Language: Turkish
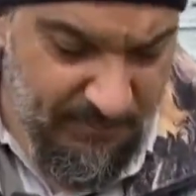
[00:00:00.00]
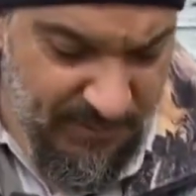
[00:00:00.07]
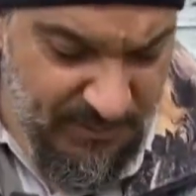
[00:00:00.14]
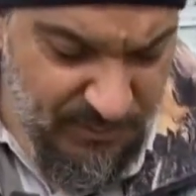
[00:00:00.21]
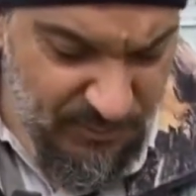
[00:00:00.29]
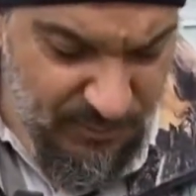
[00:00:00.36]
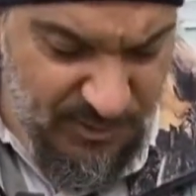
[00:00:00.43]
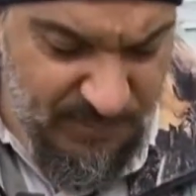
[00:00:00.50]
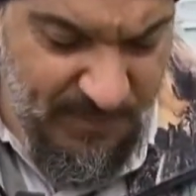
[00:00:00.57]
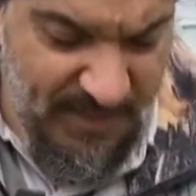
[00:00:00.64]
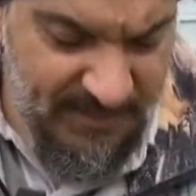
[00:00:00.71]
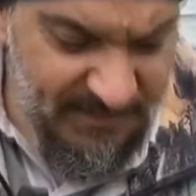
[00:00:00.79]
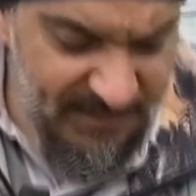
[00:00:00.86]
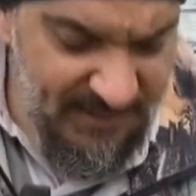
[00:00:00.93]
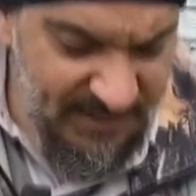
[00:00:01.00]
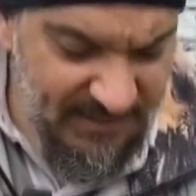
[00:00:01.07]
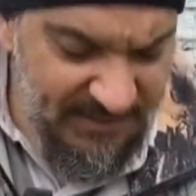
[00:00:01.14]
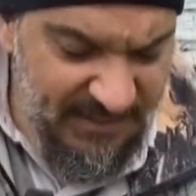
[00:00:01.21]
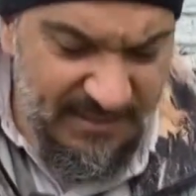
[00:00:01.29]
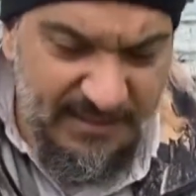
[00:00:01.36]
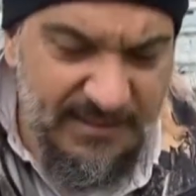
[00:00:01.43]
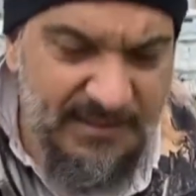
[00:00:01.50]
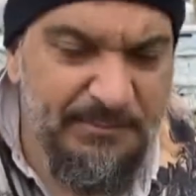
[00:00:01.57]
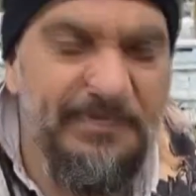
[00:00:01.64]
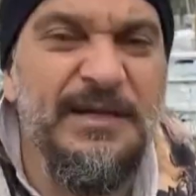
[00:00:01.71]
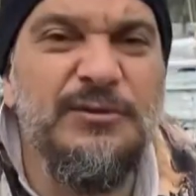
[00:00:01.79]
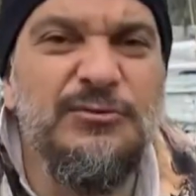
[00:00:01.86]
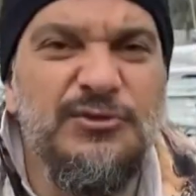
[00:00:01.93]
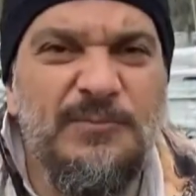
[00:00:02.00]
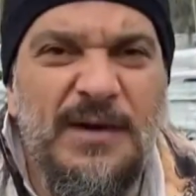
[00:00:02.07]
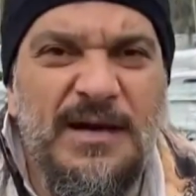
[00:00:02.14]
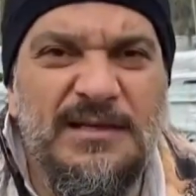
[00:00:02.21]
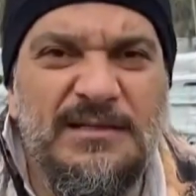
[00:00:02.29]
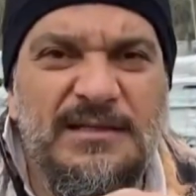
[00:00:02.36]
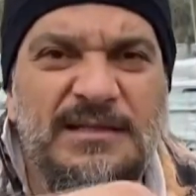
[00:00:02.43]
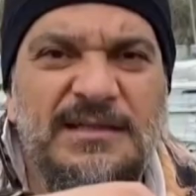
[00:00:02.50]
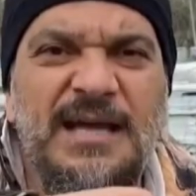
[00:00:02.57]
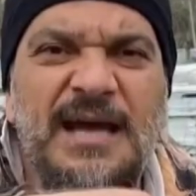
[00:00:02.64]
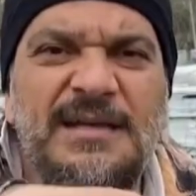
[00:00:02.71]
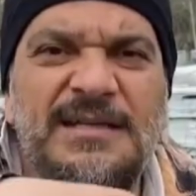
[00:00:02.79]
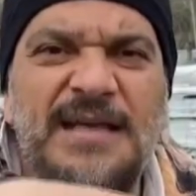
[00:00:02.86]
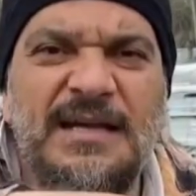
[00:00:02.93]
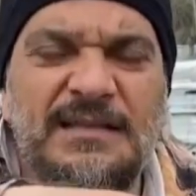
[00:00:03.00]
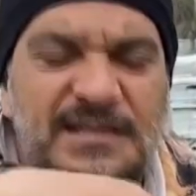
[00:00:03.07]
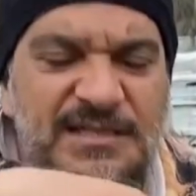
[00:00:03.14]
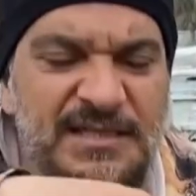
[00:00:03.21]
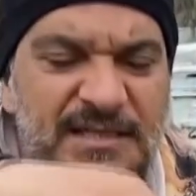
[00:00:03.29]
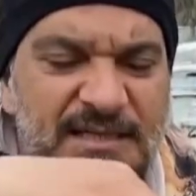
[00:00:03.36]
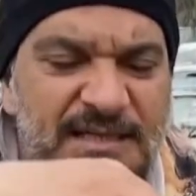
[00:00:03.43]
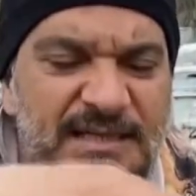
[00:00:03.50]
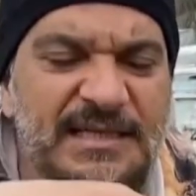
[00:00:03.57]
Bacillus bakterilerinden bir su bardağı yani yaklaşık